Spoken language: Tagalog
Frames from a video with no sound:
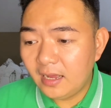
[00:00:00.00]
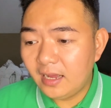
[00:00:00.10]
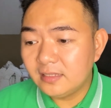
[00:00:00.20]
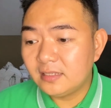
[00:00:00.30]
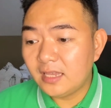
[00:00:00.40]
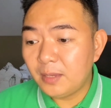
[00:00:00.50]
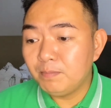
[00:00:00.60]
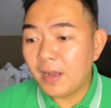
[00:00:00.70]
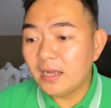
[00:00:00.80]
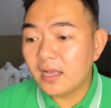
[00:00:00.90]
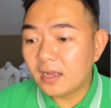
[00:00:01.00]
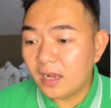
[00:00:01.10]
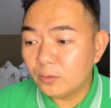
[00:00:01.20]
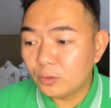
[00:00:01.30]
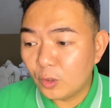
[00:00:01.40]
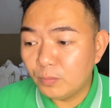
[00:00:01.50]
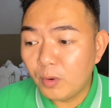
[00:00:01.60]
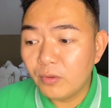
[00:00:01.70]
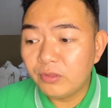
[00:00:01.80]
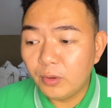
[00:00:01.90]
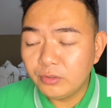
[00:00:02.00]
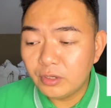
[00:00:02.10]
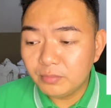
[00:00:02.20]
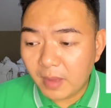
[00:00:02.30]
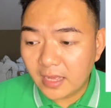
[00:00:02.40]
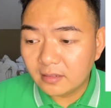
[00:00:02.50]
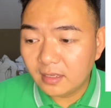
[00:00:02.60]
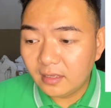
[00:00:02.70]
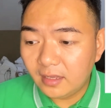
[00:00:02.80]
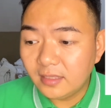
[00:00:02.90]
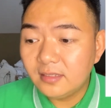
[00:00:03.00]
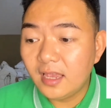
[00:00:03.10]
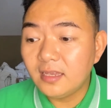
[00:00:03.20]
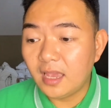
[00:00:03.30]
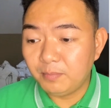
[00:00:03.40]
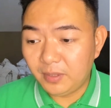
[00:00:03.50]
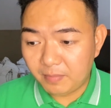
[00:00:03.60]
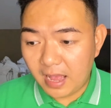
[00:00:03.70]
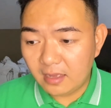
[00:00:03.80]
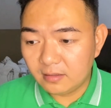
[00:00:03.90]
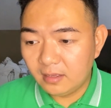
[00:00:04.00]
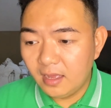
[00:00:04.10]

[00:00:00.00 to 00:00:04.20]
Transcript: At same bank account ko, both Union Bank and CIMB Bank.